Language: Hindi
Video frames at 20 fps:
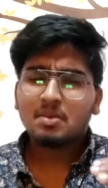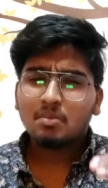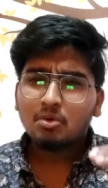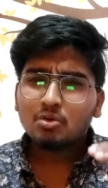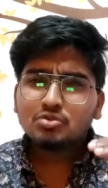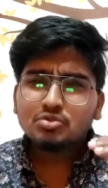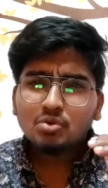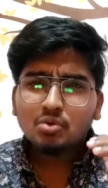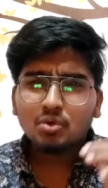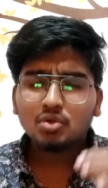
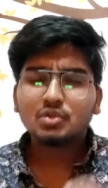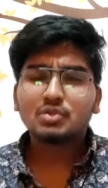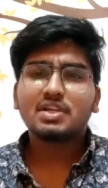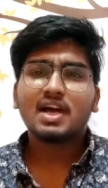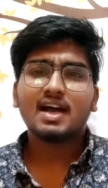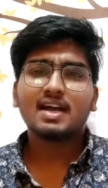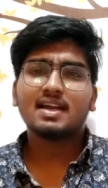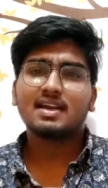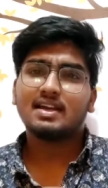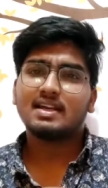वो उसको खुद
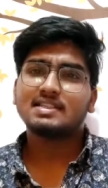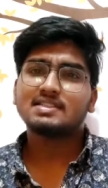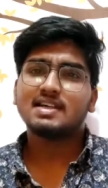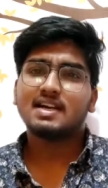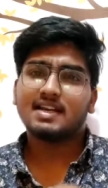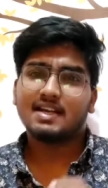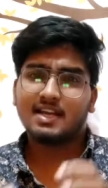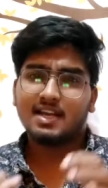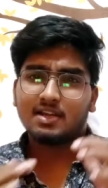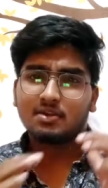उठा के ले
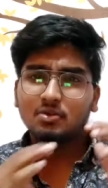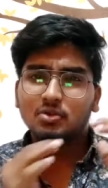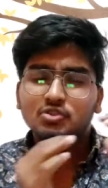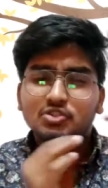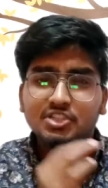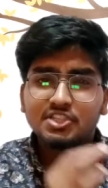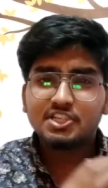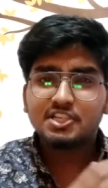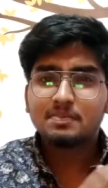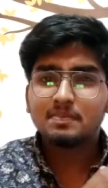जा रहा है
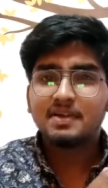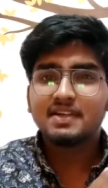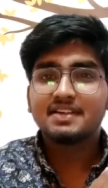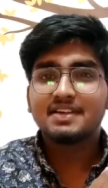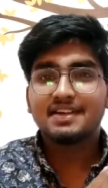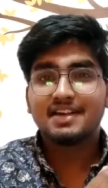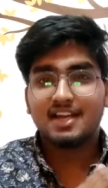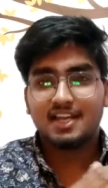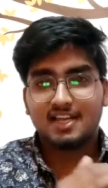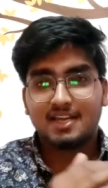खुद
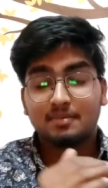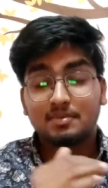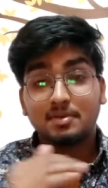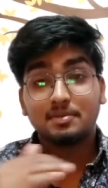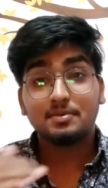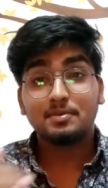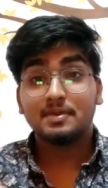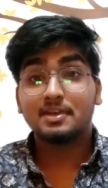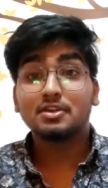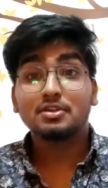ट्रीटमेंट करा है अभी
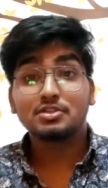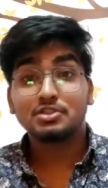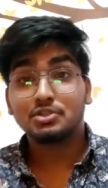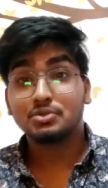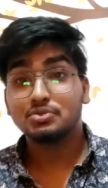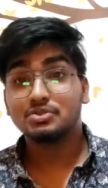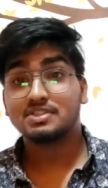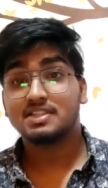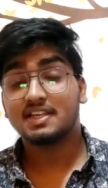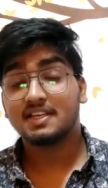अभी मैंने न्यूज़